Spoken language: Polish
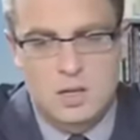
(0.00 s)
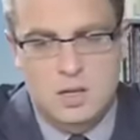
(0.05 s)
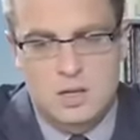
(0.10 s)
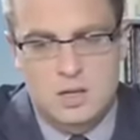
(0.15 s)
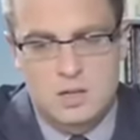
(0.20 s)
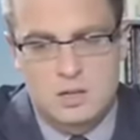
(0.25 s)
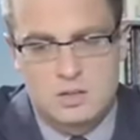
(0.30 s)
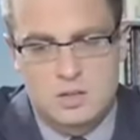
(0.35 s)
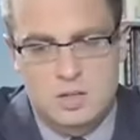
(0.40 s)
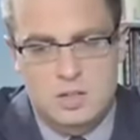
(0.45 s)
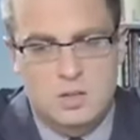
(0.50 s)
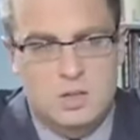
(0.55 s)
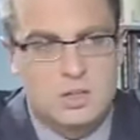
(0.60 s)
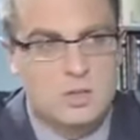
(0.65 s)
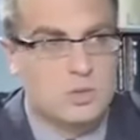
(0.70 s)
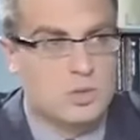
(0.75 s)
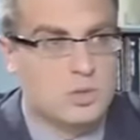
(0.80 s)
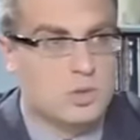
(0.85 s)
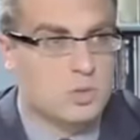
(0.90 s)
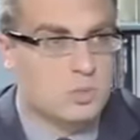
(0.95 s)
e, tylko
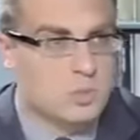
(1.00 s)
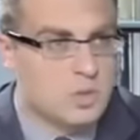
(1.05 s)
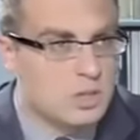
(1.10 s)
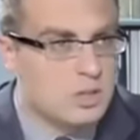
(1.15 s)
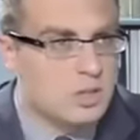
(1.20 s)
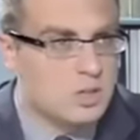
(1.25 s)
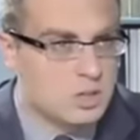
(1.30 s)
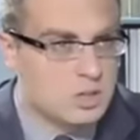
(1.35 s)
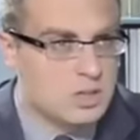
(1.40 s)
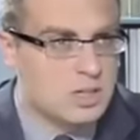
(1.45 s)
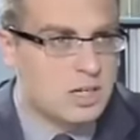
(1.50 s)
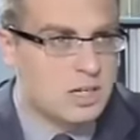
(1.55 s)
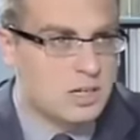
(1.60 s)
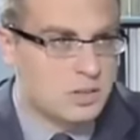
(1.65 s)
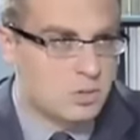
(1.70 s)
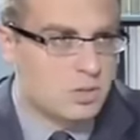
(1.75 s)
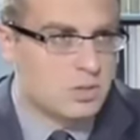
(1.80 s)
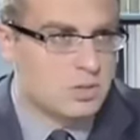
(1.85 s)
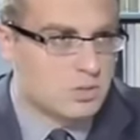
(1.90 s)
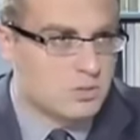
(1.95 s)
jedną trzecią mniej niż Izrael,
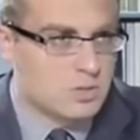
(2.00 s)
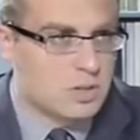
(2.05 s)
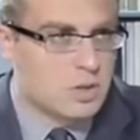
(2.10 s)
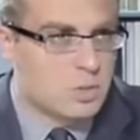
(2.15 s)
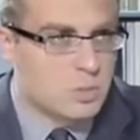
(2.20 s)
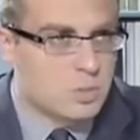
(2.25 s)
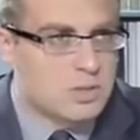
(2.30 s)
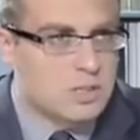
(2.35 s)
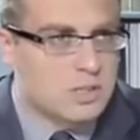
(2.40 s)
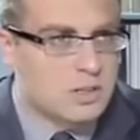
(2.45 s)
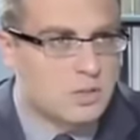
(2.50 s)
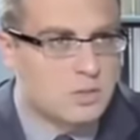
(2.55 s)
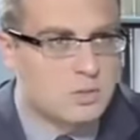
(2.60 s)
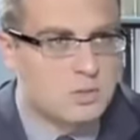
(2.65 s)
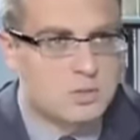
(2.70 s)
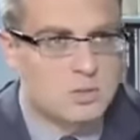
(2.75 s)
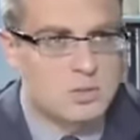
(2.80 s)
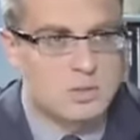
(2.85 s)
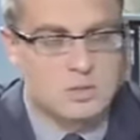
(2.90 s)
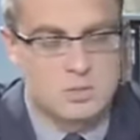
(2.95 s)
który jest no, wielką potęgą
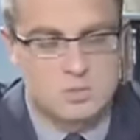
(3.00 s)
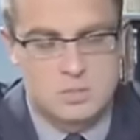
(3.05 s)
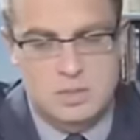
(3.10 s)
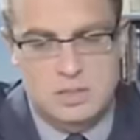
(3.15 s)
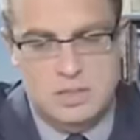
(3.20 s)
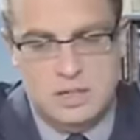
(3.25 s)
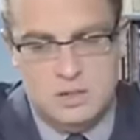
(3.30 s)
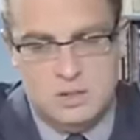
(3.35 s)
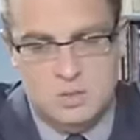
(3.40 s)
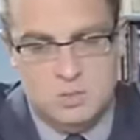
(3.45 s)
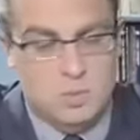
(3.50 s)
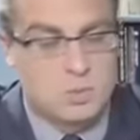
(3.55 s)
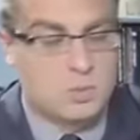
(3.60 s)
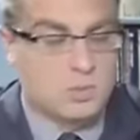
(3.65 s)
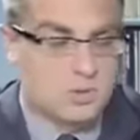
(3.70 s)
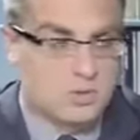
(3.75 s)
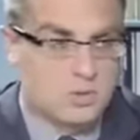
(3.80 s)
e, militarną pomimo